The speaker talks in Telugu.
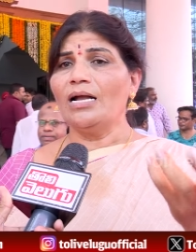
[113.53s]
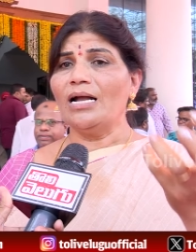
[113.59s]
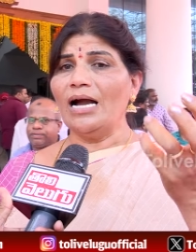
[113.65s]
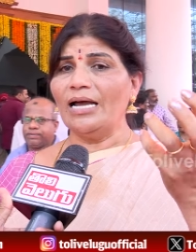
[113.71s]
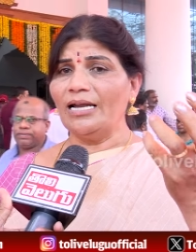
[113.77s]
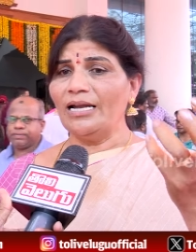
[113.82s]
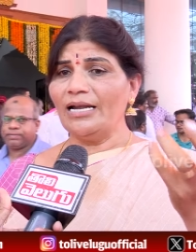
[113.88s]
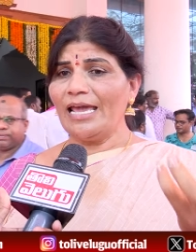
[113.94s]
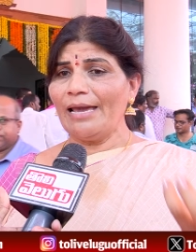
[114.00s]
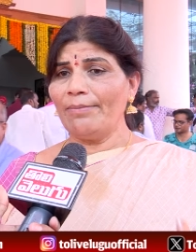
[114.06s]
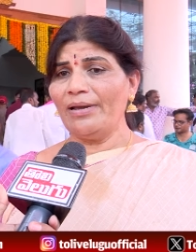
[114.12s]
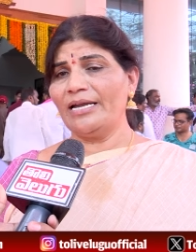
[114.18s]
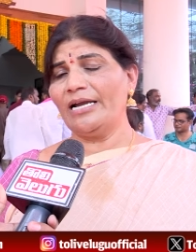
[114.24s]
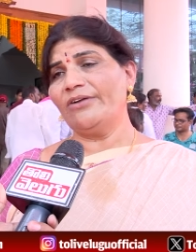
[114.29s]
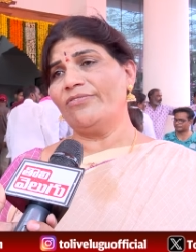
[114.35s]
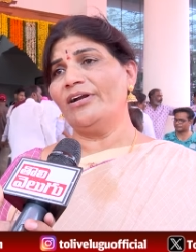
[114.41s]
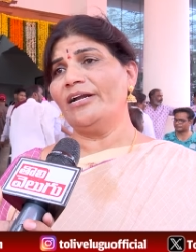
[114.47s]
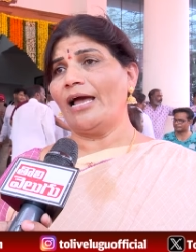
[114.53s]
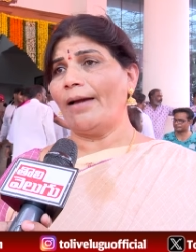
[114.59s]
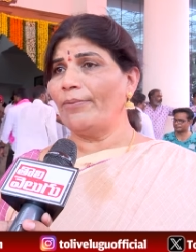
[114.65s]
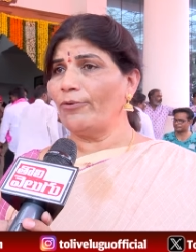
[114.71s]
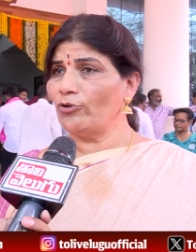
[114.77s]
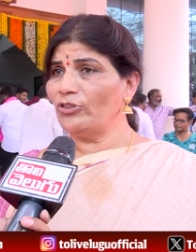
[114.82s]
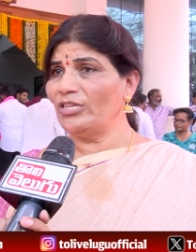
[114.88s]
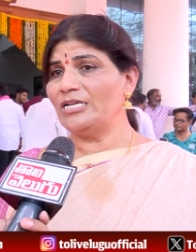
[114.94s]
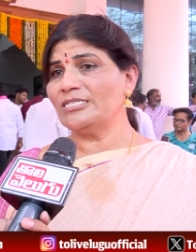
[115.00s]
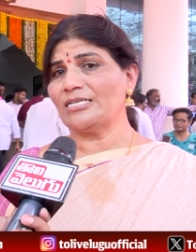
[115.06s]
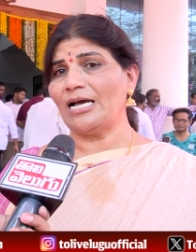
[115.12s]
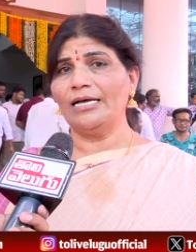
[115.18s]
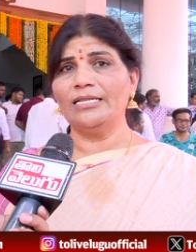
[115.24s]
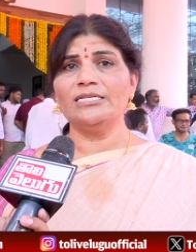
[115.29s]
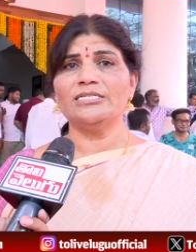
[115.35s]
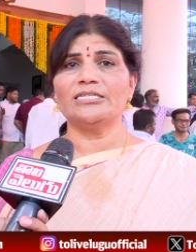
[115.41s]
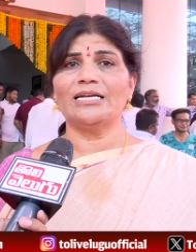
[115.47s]
గణనీయమైనటువంటి అభివృద్ధిని
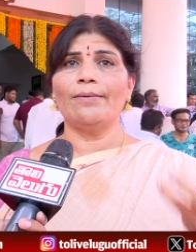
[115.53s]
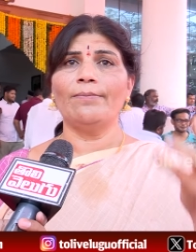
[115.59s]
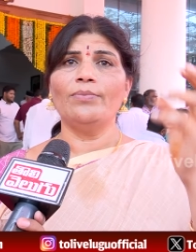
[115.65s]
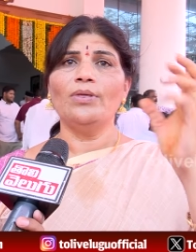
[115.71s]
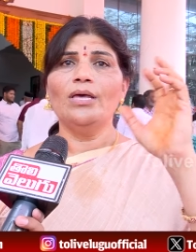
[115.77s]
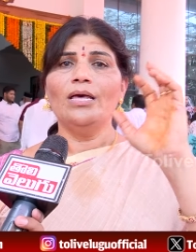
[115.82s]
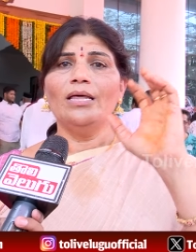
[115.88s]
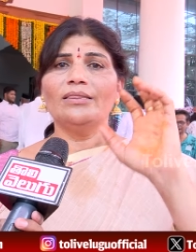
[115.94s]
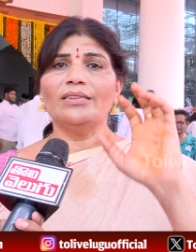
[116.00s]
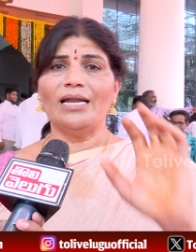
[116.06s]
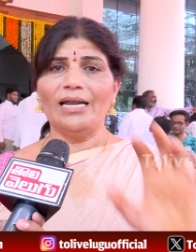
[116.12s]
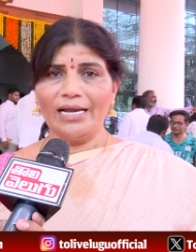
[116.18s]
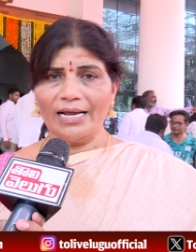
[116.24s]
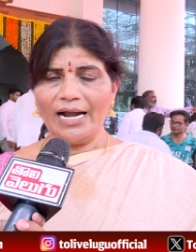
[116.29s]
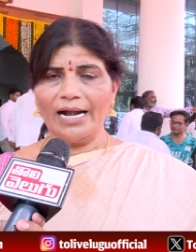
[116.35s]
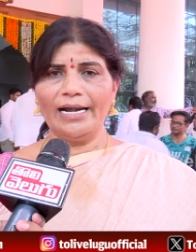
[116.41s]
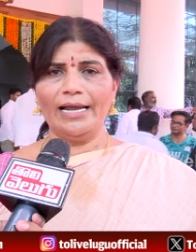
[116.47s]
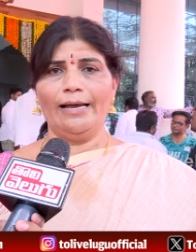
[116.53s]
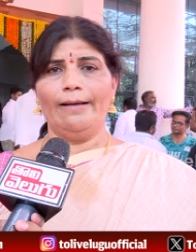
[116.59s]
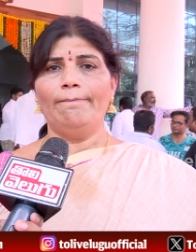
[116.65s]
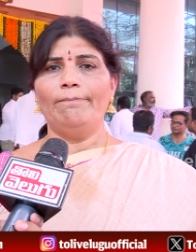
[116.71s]
సాధించినాం తెలంగాణ